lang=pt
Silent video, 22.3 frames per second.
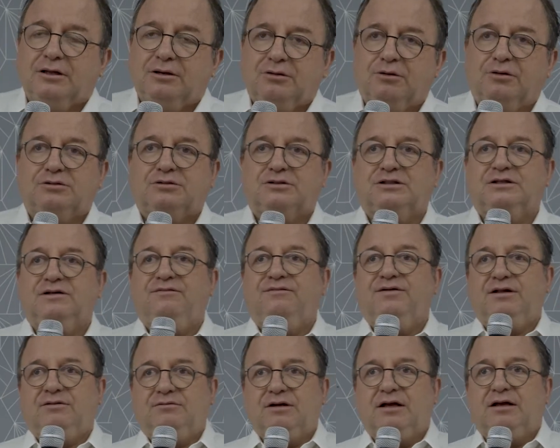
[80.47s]
outros
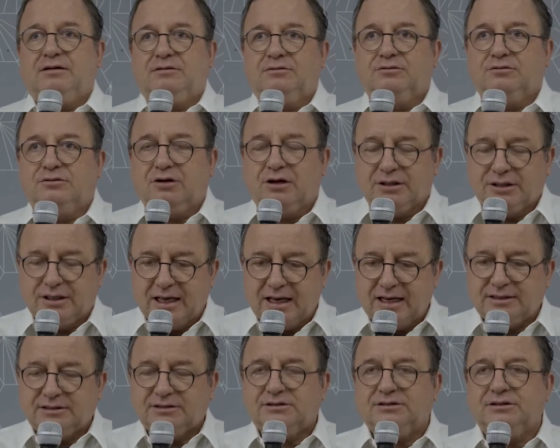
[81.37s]
servindo é, no
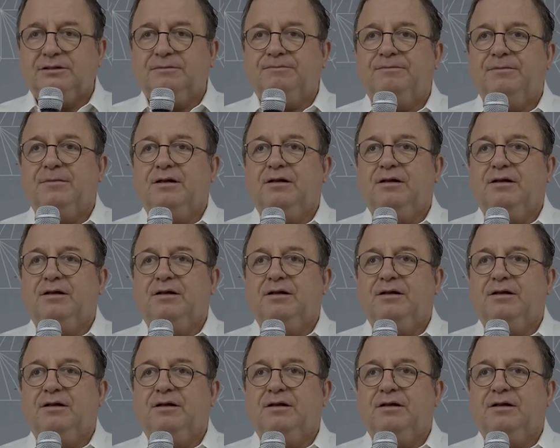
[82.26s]
Nordeste,